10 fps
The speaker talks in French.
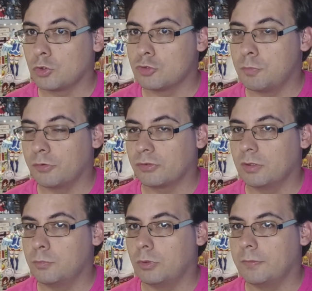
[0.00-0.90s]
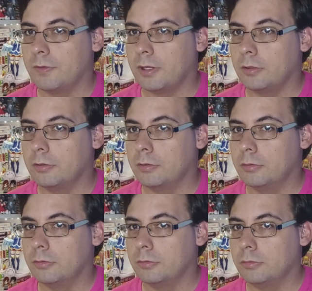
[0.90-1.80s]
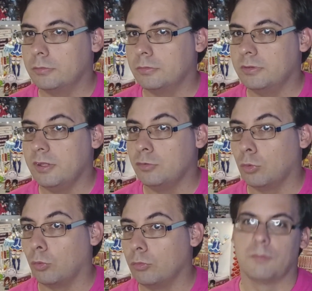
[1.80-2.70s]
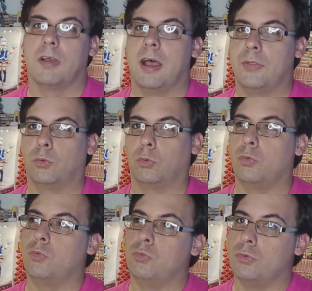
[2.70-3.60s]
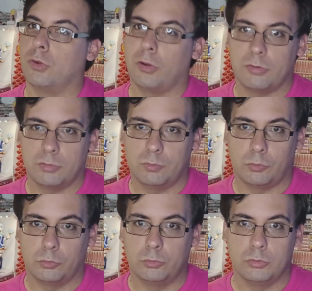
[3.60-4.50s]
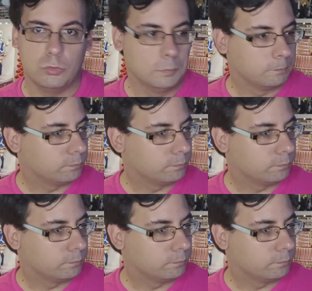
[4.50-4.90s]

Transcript: Je pense que ça pourrait faire des heureux. Enfin, un heureux ou une heureuse pour le coup, du coup.